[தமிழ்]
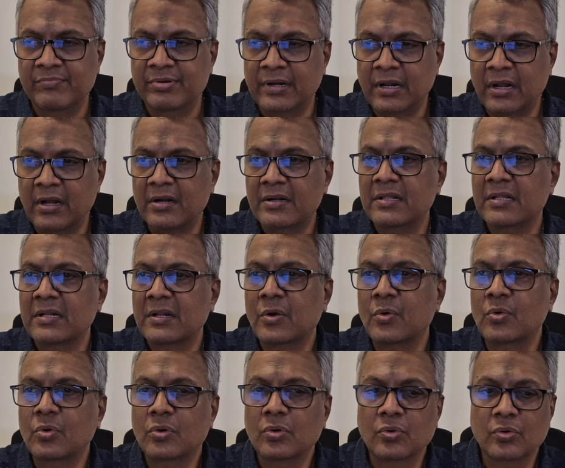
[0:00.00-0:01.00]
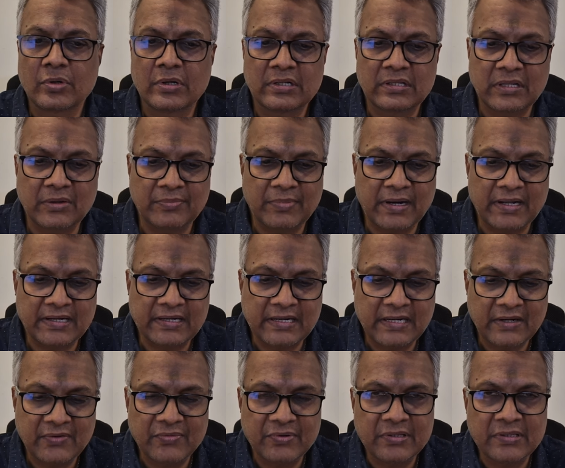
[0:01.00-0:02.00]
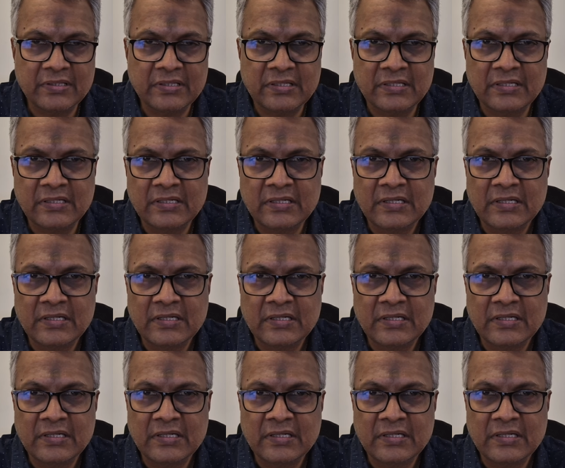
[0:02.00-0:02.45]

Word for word: ப்ராடர் அவுட்லுக் இந்த மார்க்கெட் வந்து